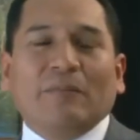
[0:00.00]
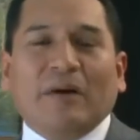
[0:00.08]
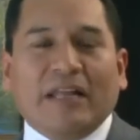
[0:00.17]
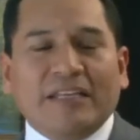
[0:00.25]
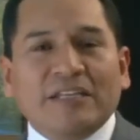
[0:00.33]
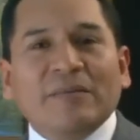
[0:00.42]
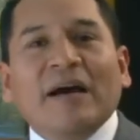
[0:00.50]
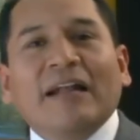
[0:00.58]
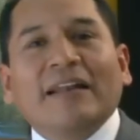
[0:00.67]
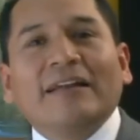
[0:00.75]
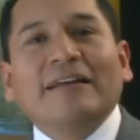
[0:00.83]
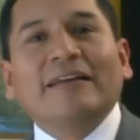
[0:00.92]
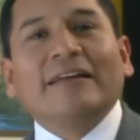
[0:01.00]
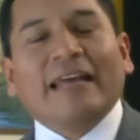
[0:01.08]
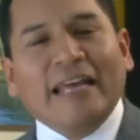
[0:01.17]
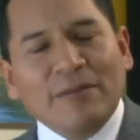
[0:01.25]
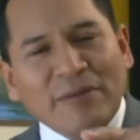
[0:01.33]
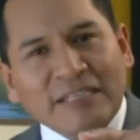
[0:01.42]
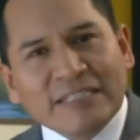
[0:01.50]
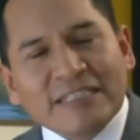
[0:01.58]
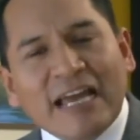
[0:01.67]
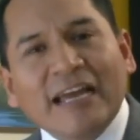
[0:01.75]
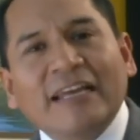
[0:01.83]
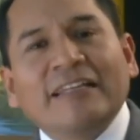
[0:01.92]
para llevar el
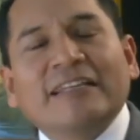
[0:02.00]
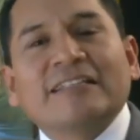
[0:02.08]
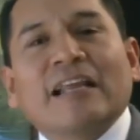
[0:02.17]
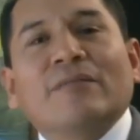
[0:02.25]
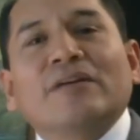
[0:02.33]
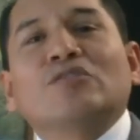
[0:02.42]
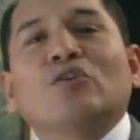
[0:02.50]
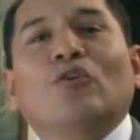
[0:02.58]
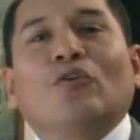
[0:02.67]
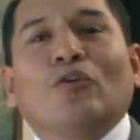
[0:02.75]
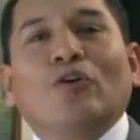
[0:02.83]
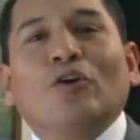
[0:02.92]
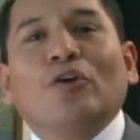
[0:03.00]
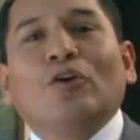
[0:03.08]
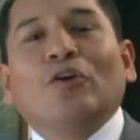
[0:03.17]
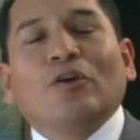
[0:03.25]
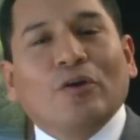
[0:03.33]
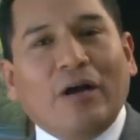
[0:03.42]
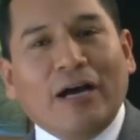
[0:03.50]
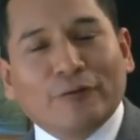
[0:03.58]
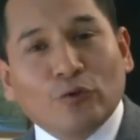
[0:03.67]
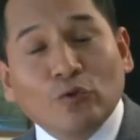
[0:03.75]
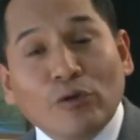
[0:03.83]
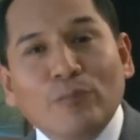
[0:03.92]
mensaje de salvación a
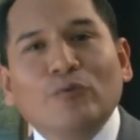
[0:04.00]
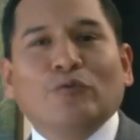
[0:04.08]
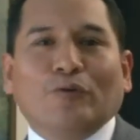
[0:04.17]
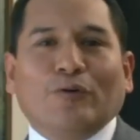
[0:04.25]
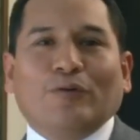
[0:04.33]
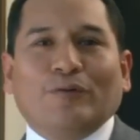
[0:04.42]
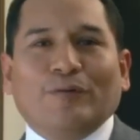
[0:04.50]
todo el mundo.